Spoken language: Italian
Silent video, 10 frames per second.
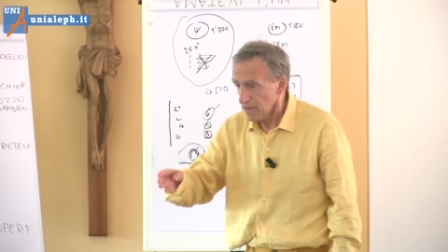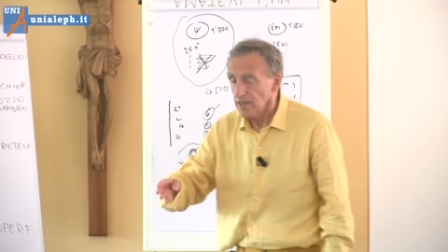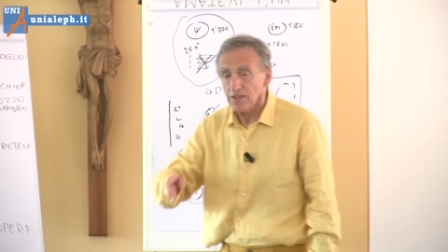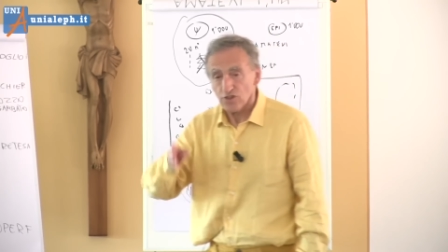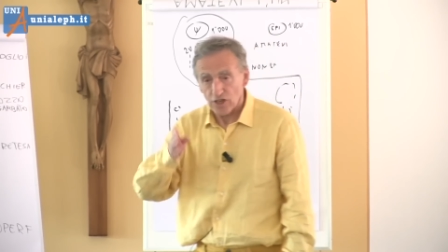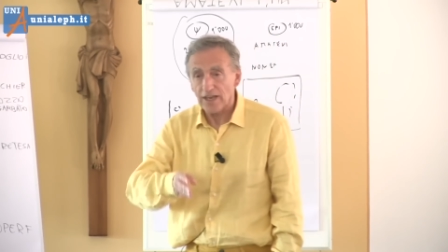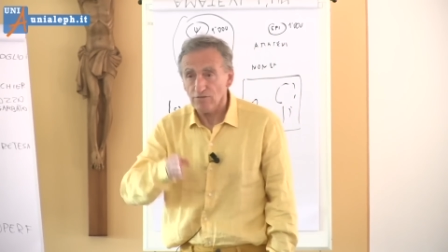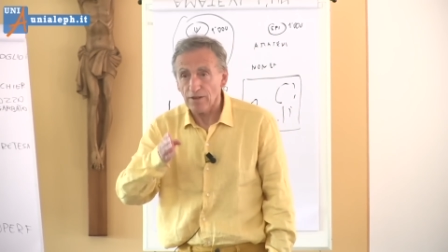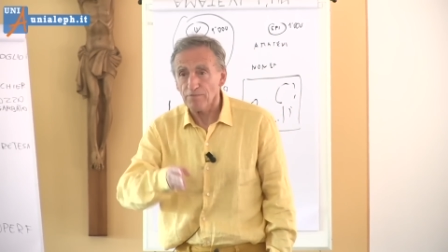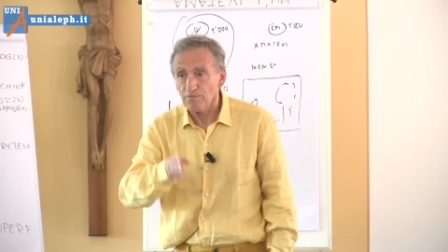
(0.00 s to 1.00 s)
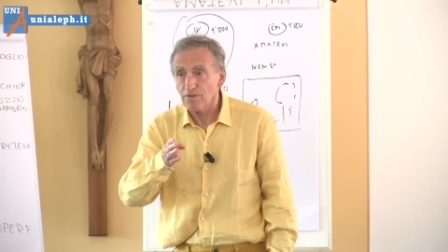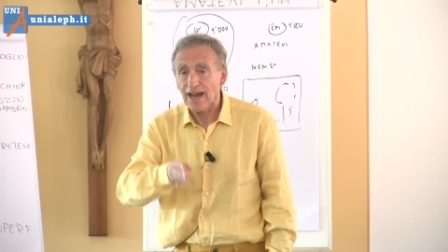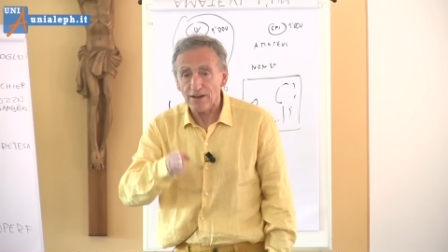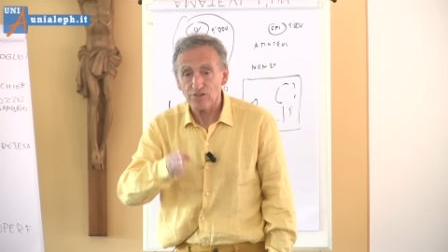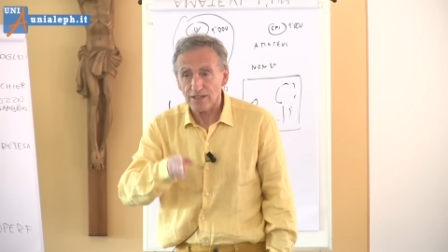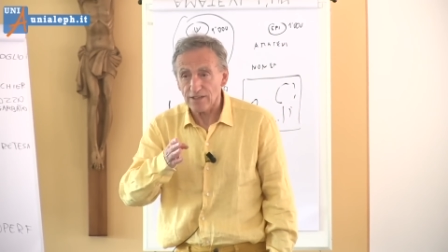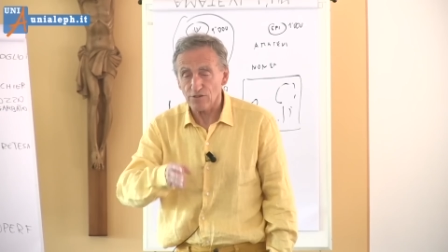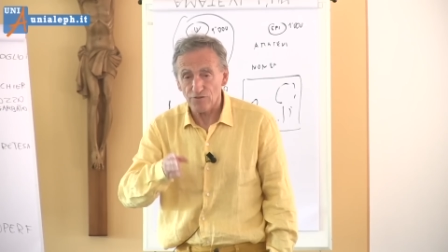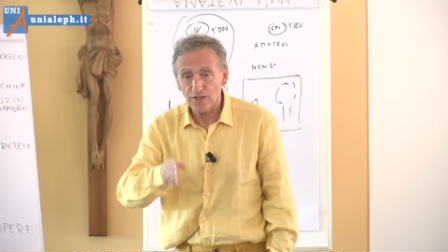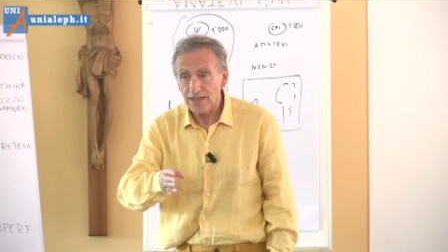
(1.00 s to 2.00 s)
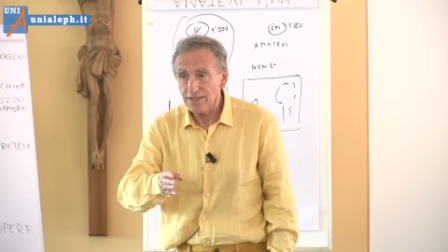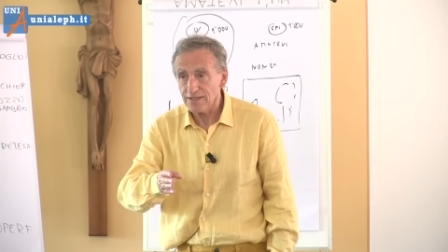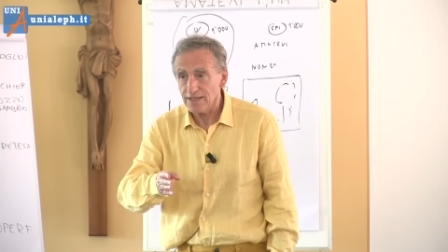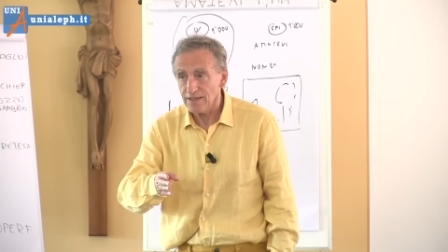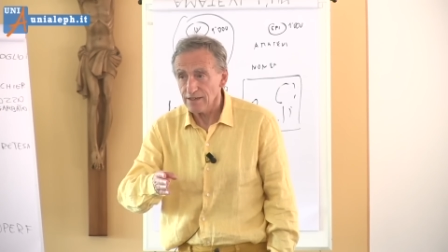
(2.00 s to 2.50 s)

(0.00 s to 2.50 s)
C'è una causa della sofferenza,